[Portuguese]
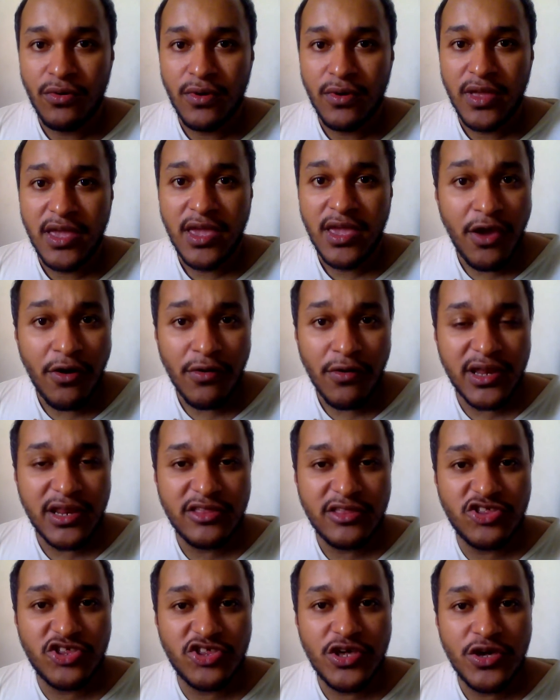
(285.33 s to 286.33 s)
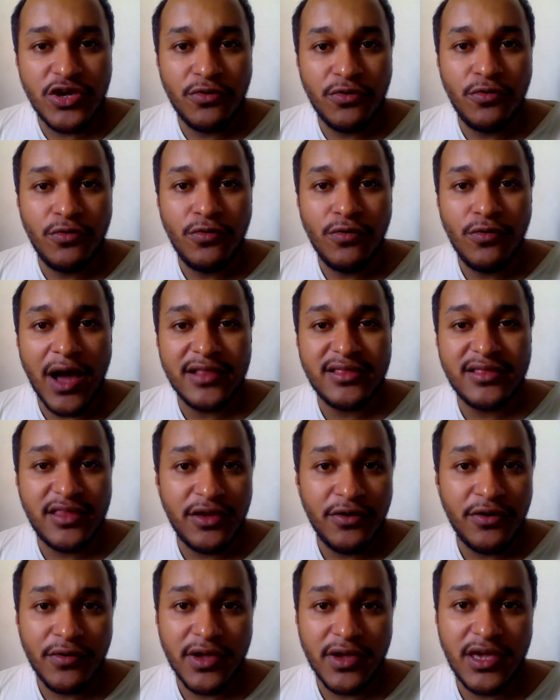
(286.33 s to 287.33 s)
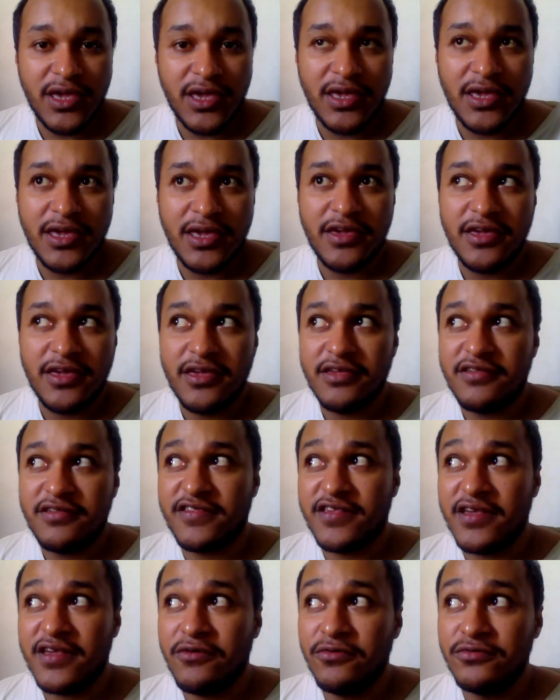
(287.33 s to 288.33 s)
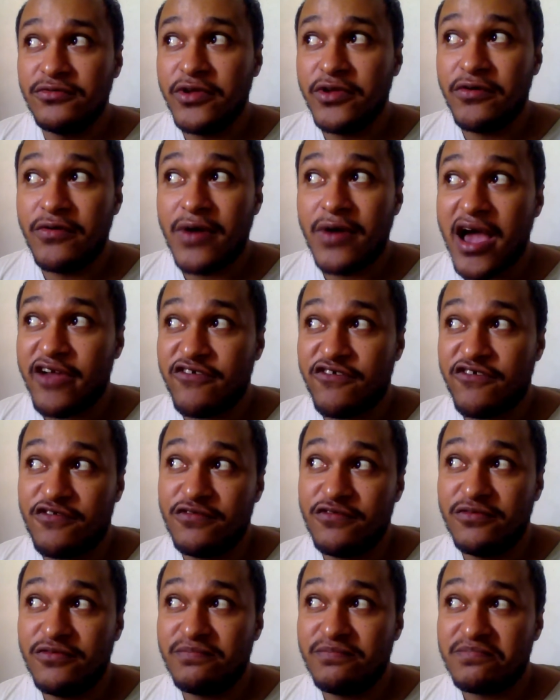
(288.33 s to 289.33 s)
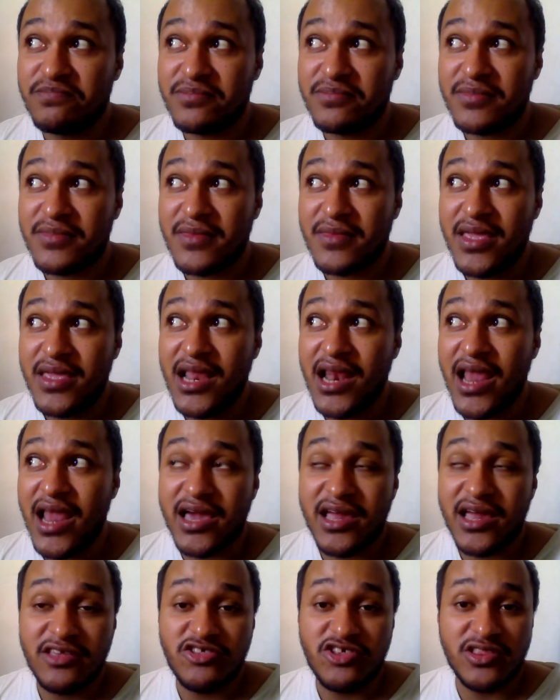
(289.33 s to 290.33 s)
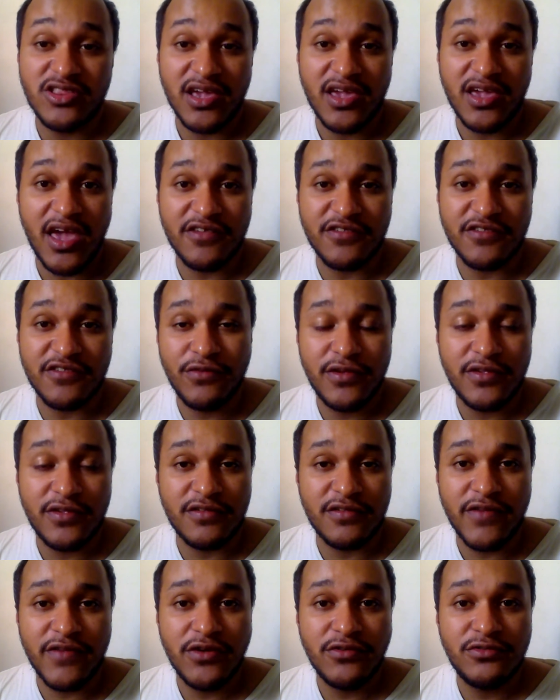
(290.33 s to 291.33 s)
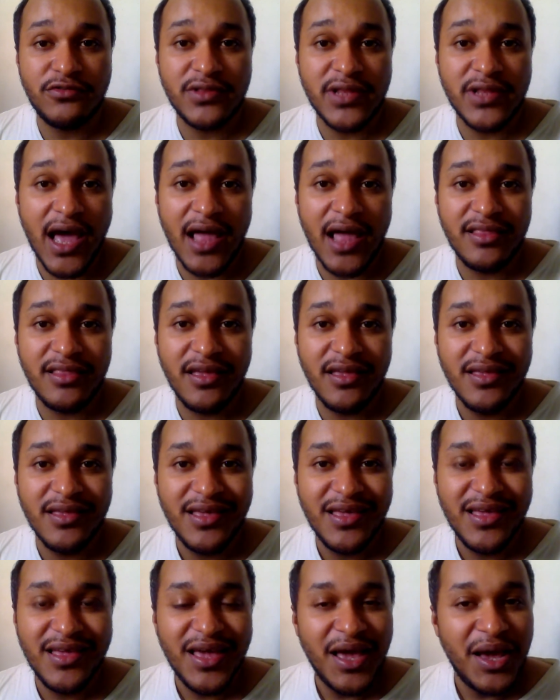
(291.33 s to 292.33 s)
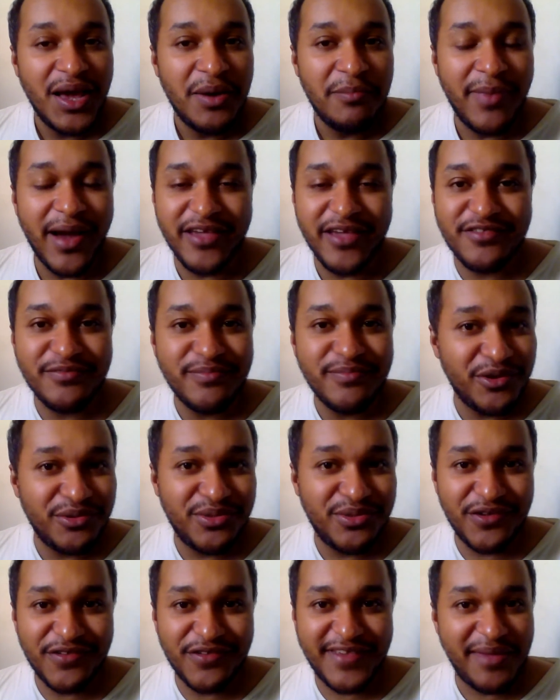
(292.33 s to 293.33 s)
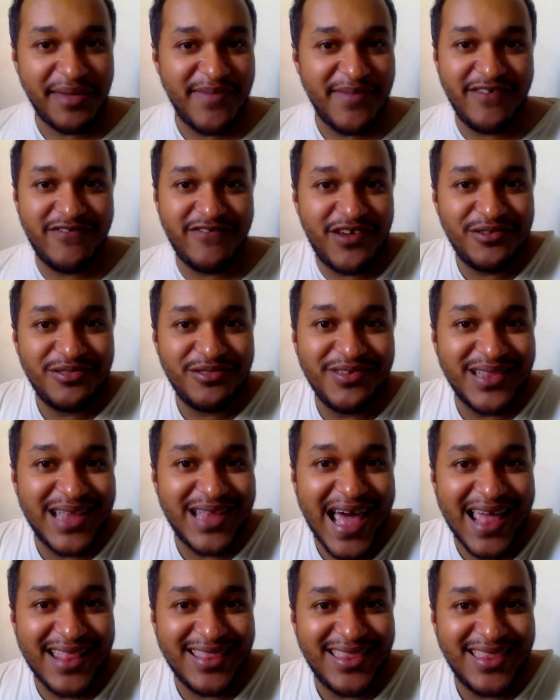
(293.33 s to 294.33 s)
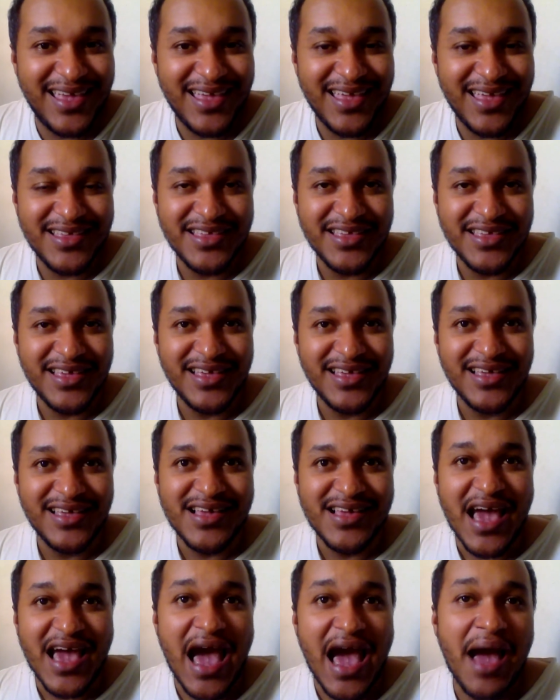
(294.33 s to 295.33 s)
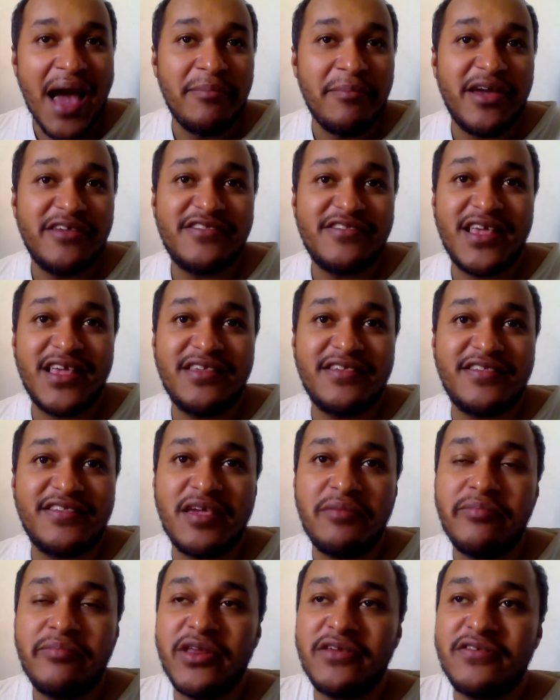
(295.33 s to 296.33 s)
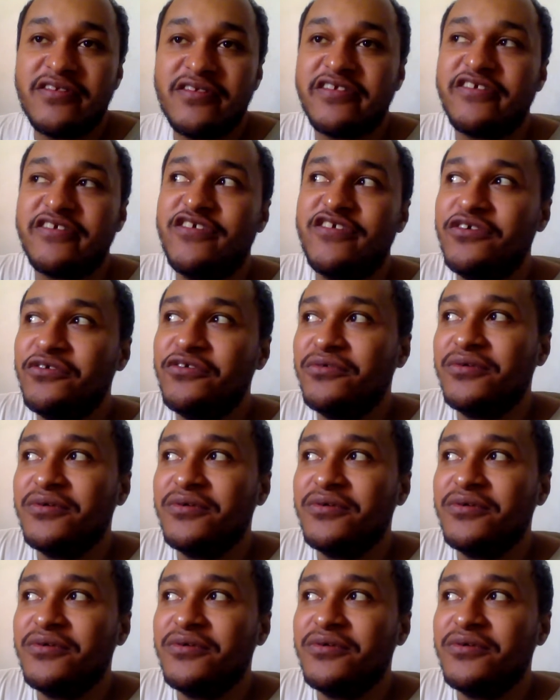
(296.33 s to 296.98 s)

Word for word: eu critico o ateu que, segundo eu acho, ele acredita que as coisas veio do nada, mas o meu Deus também veio do nada. Ah, mas ele sempre existiu.